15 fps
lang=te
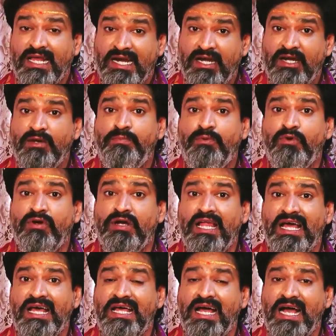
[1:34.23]
రెండు పూట్ల
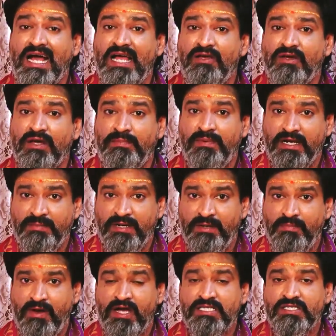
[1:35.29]
ఆ యొక్క పిరమిడ్
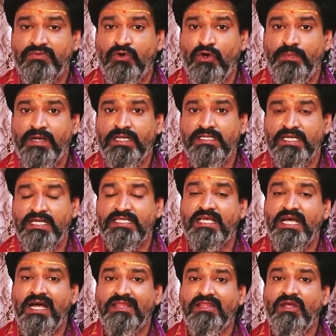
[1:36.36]
బాక్స్ ఓపెన్ చేసి
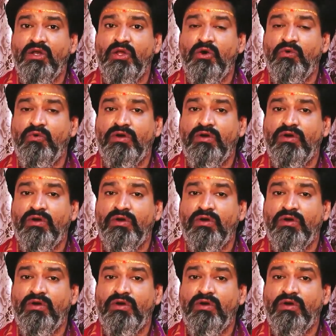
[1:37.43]
అందులో